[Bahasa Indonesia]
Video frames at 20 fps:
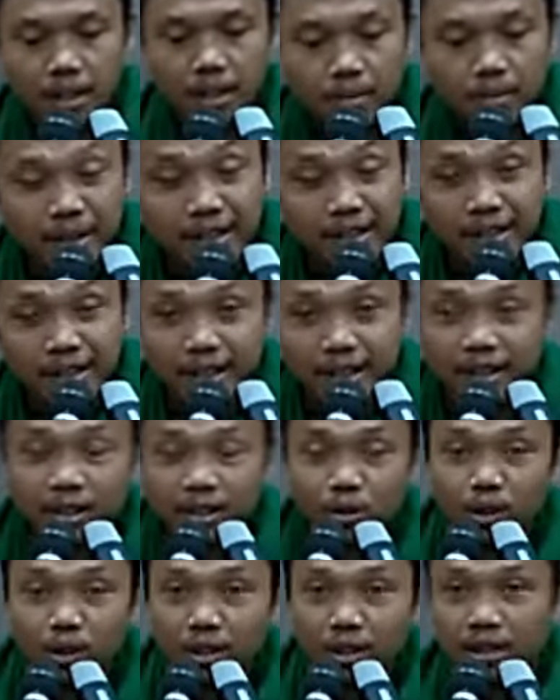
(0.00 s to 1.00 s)
Penting ini
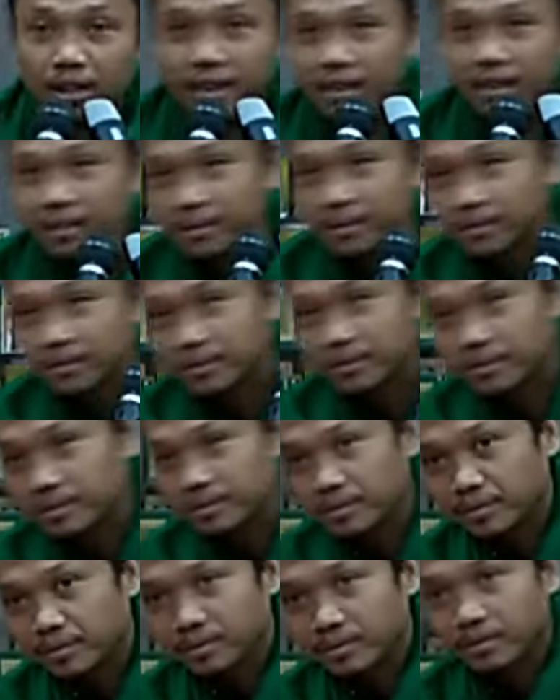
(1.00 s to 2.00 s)
tauhid itu.
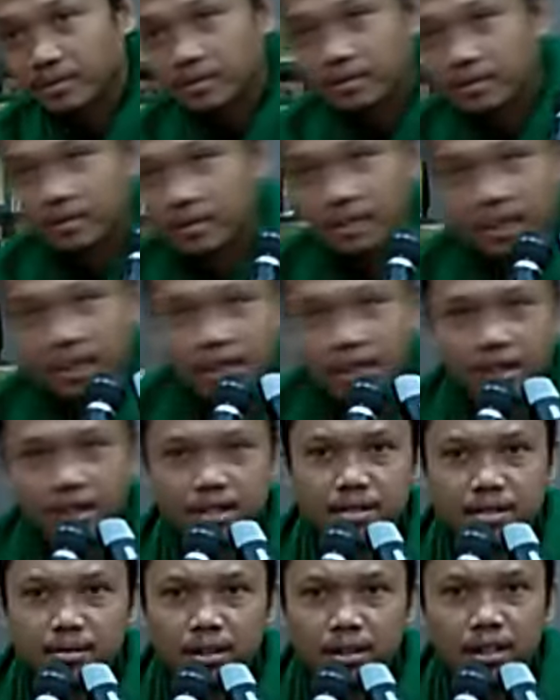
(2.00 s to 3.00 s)
Karena ada
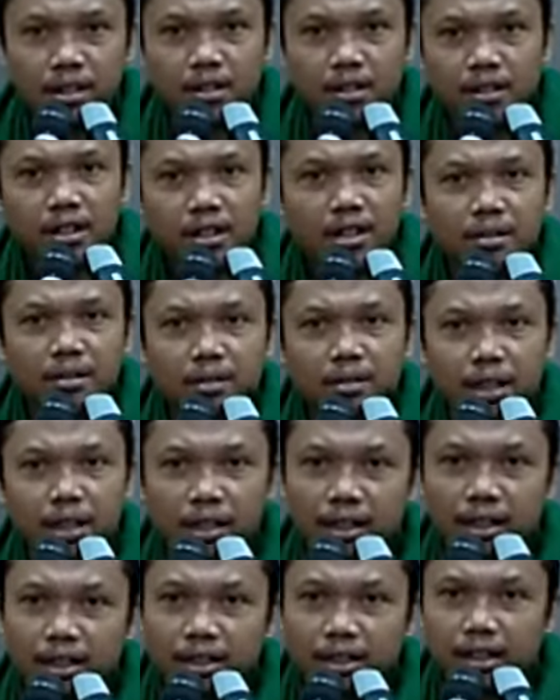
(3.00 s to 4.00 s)
sebagian orang
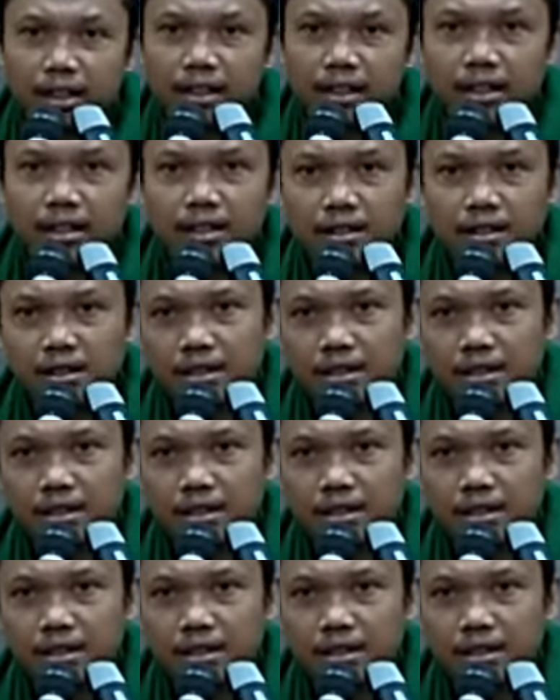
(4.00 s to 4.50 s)
meyakini